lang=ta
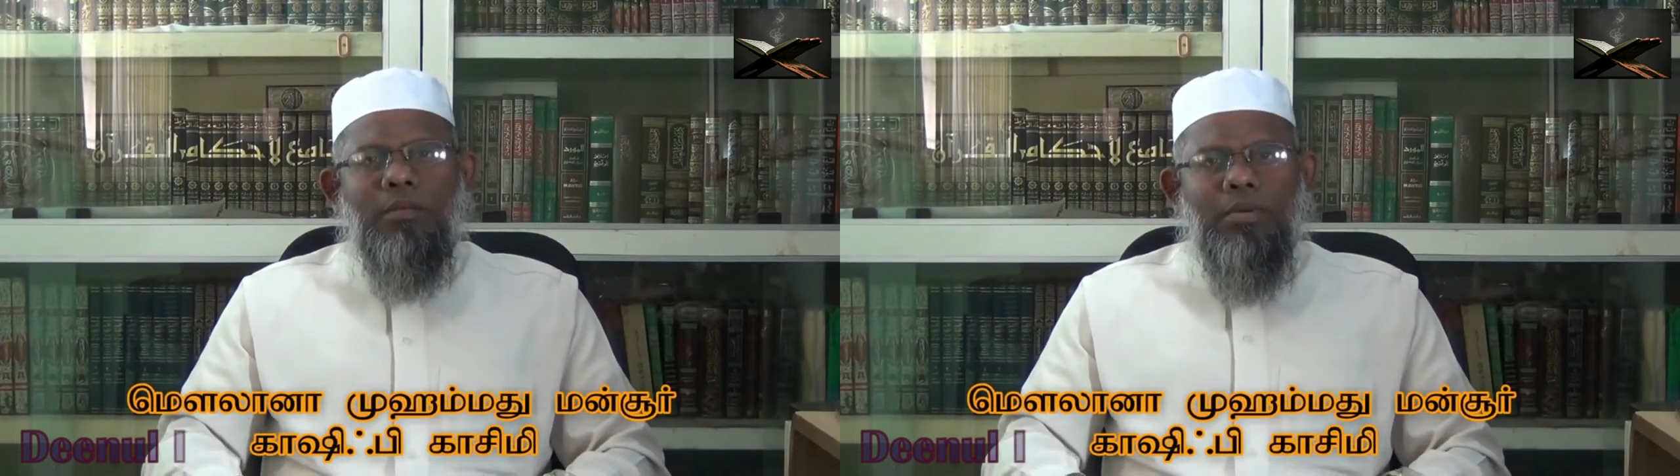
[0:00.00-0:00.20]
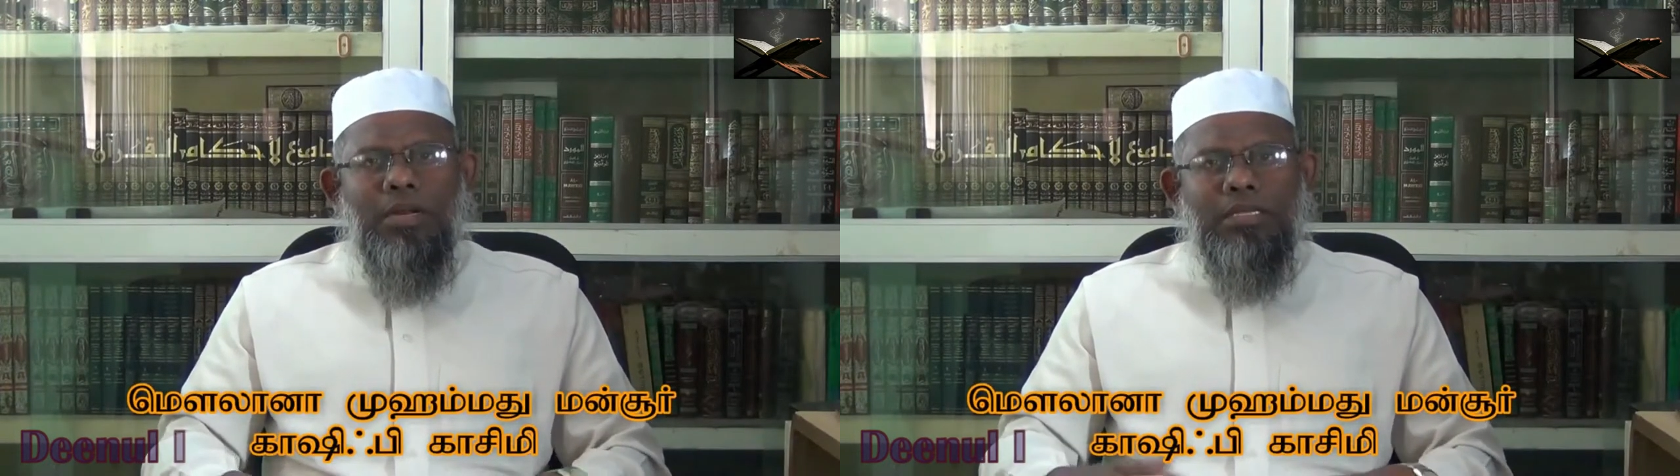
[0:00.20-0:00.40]

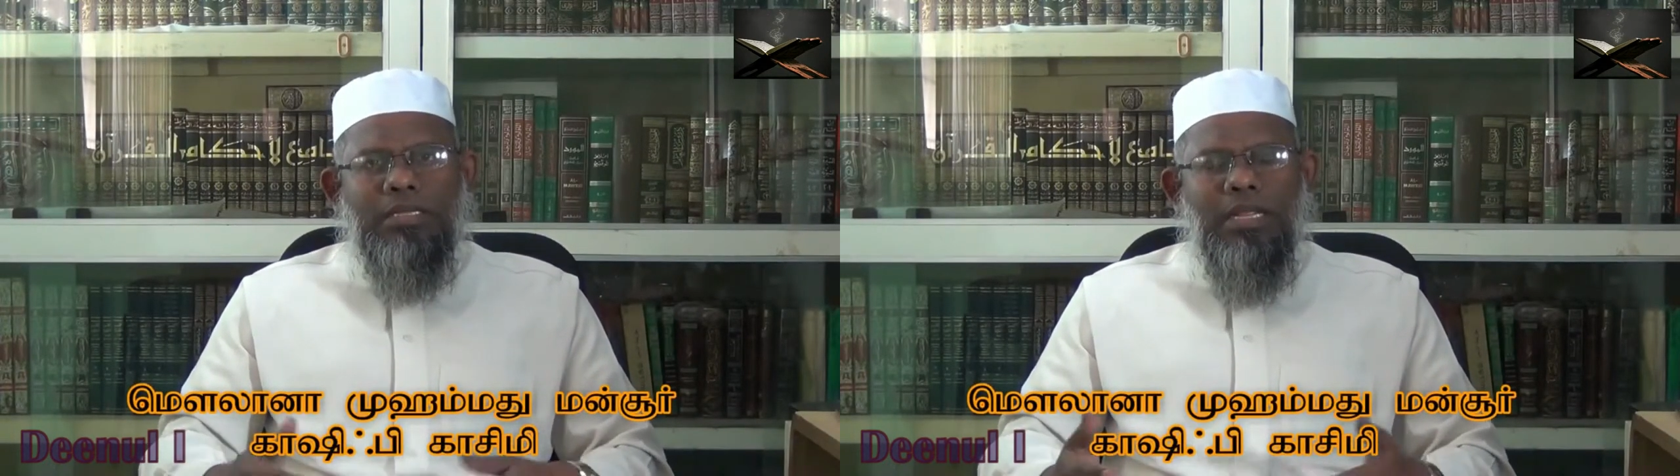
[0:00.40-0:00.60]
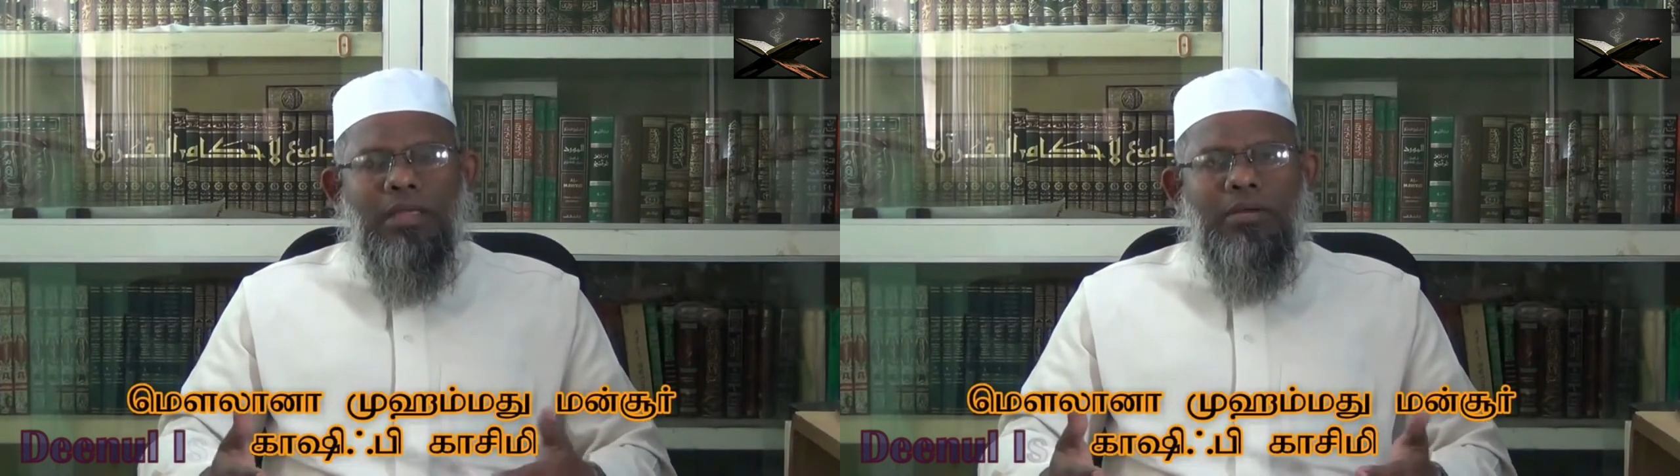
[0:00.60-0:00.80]
பிறகு
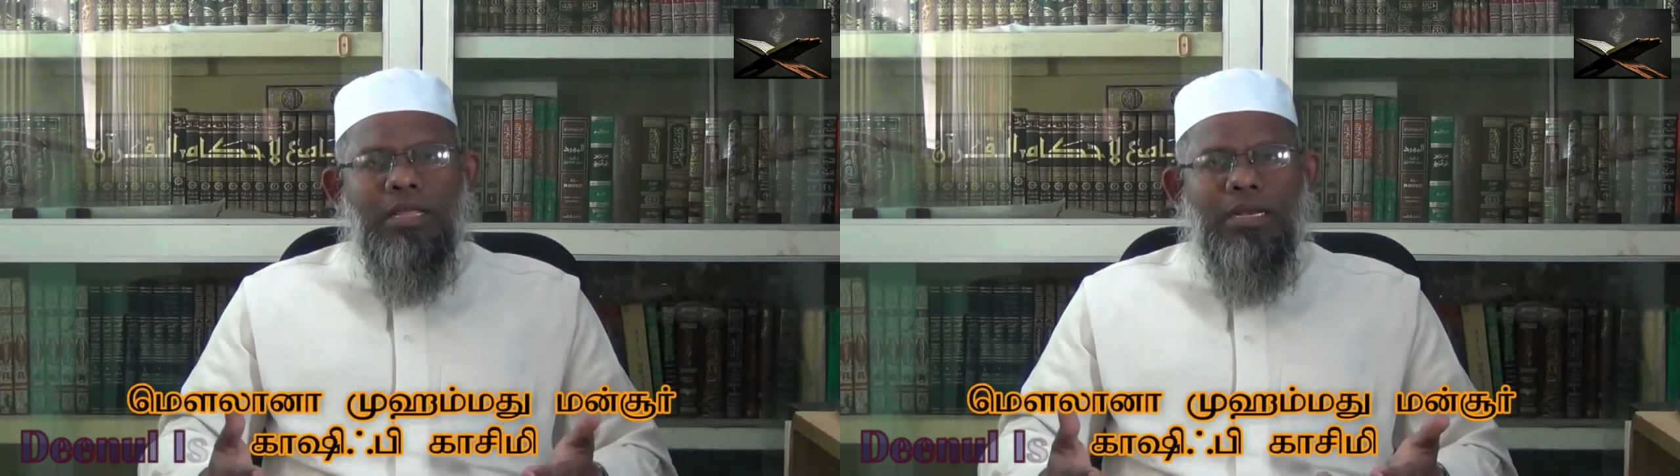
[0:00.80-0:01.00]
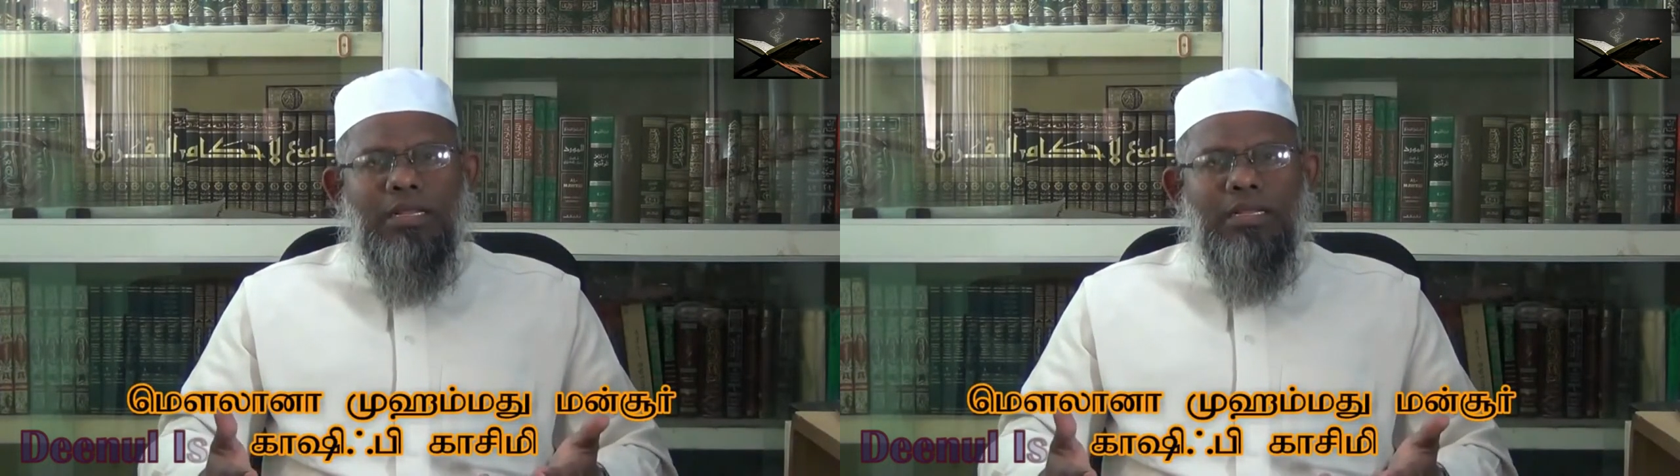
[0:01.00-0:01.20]
தெரிய
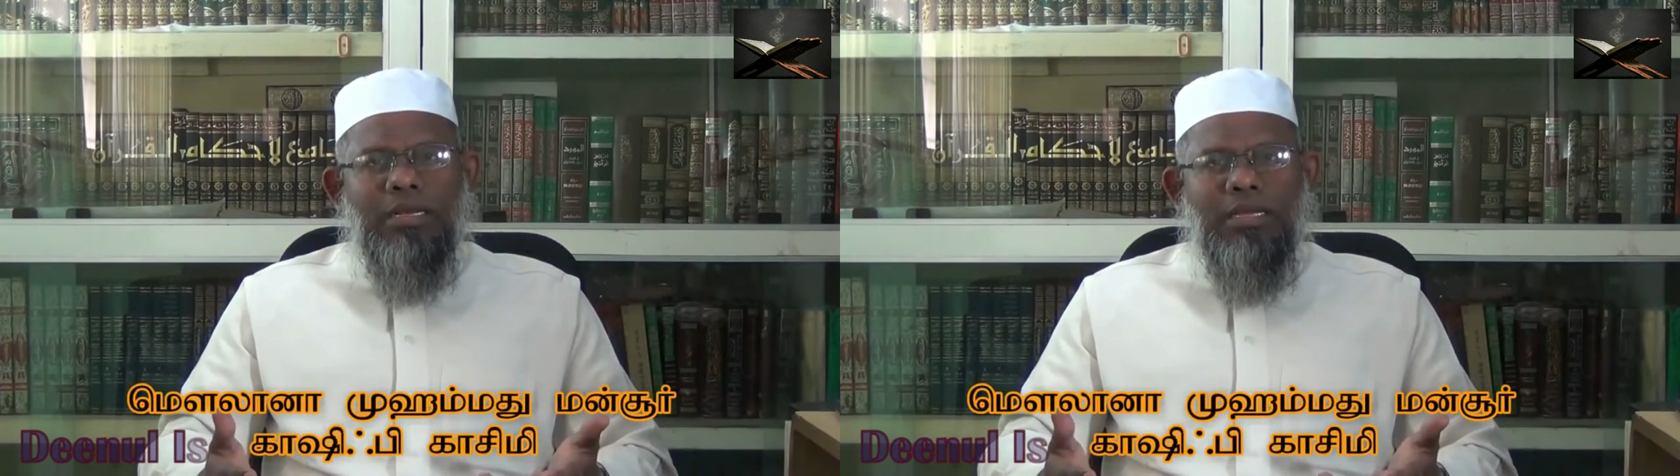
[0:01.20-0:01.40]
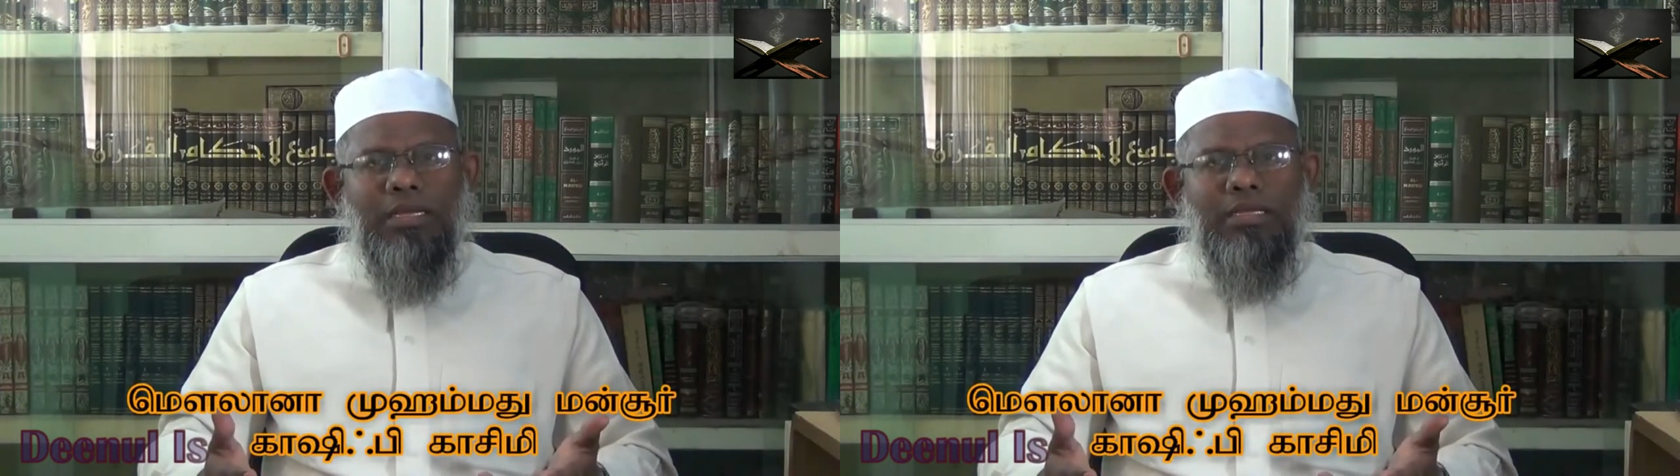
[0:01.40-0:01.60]
வருகின்றது
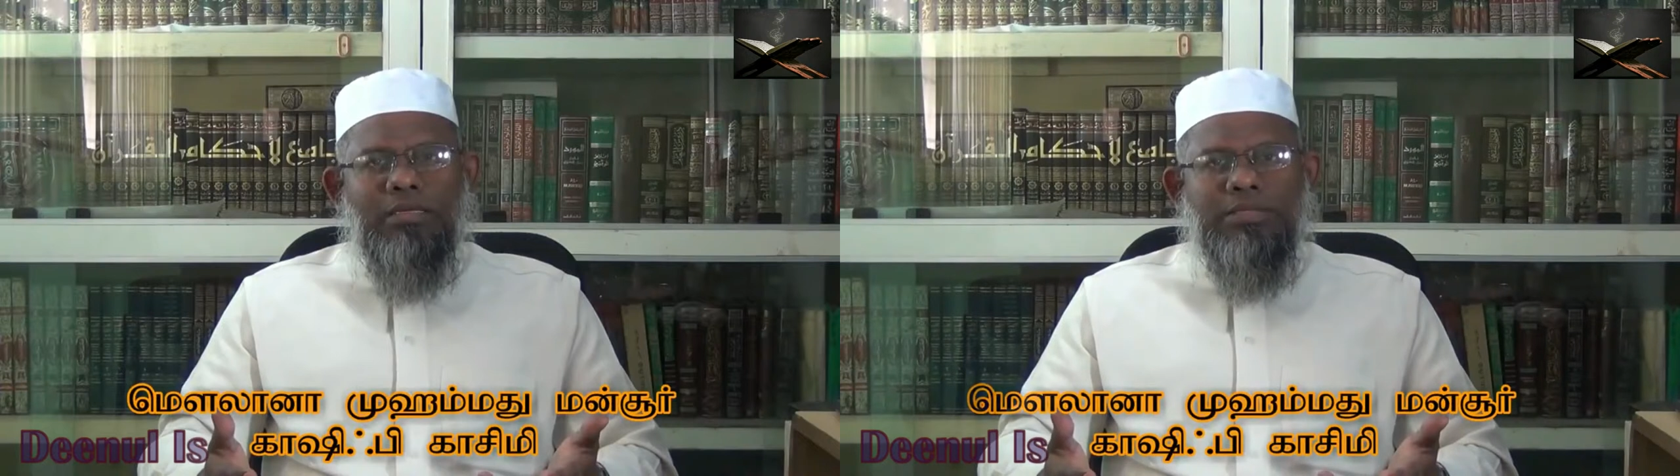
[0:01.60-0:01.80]
எனக்கு